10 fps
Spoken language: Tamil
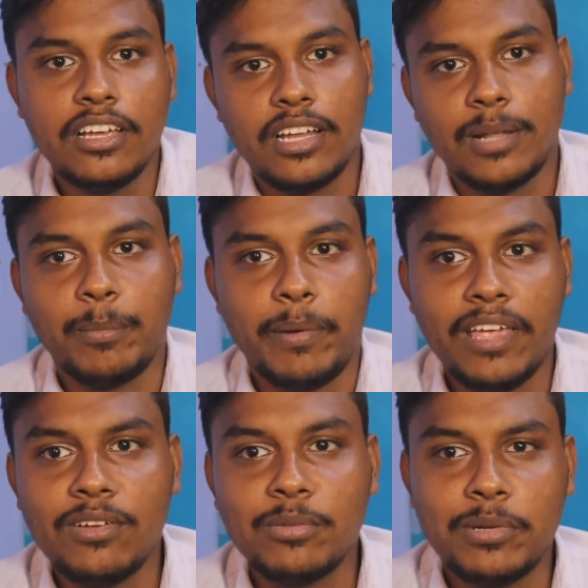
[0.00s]
நம்ம
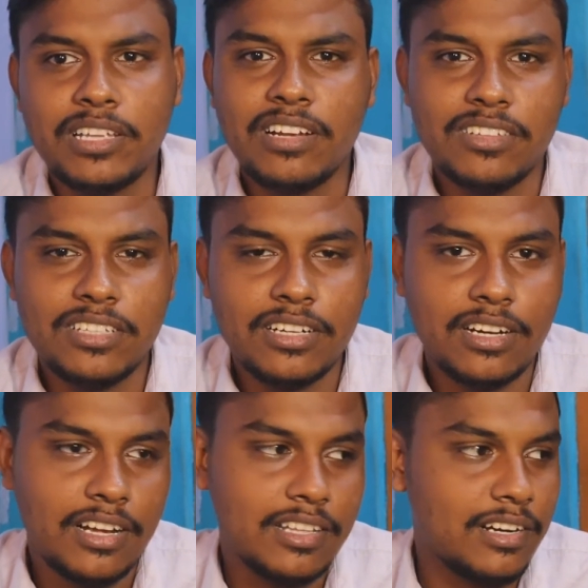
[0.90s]
பையன் வந்து பார்த்திங்கன்னா
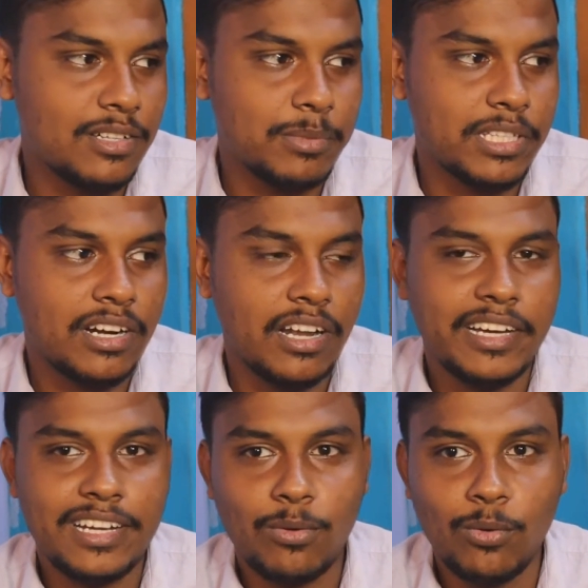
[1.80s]
வந்திருக்கிறான் அதனால் வந்து பார்த்திங்கன்னா
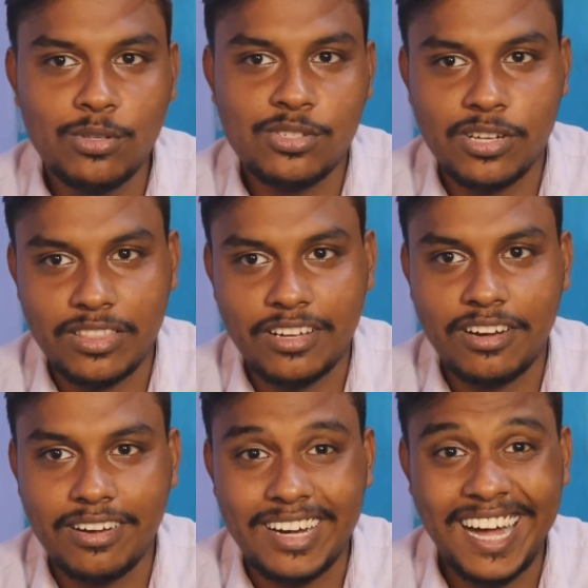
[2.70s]
லைட்டாக கொலுசு
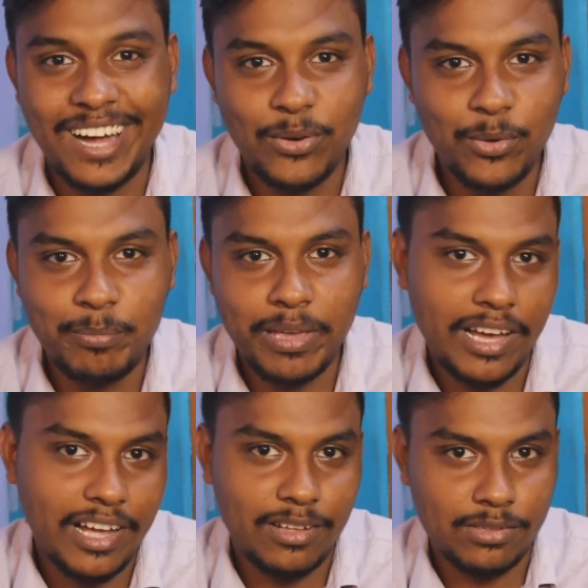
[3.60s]
சத்தம் ஆ ஊமியா
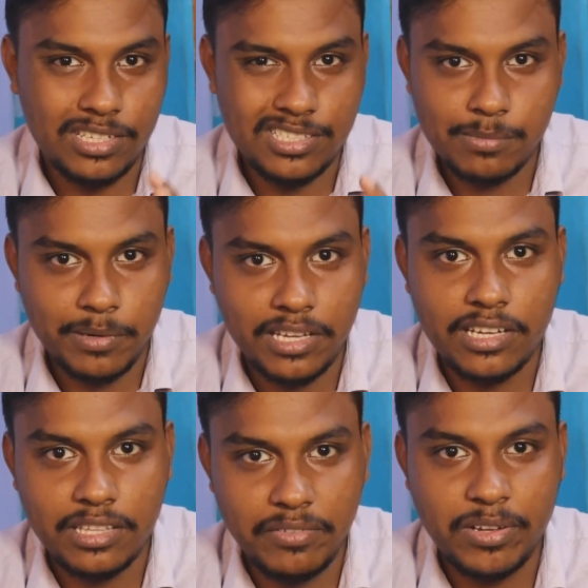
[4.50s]
அதை கொஞ்சம் அட்ஜஸ்ட்
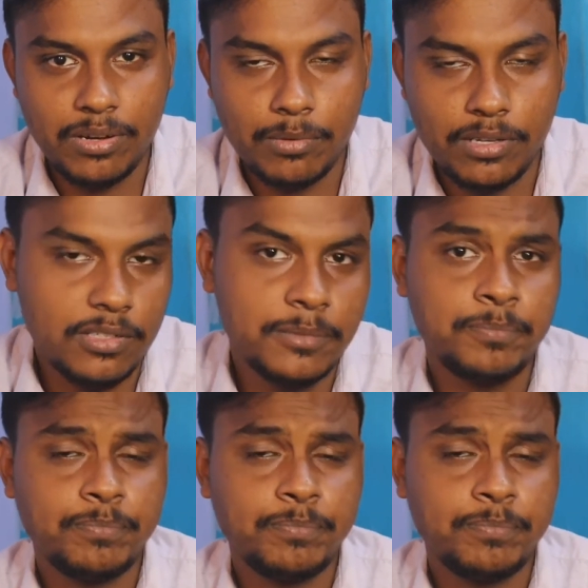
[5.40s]
பண்ணிக்கிங்க இந்த வீடியோவில் மட்டும்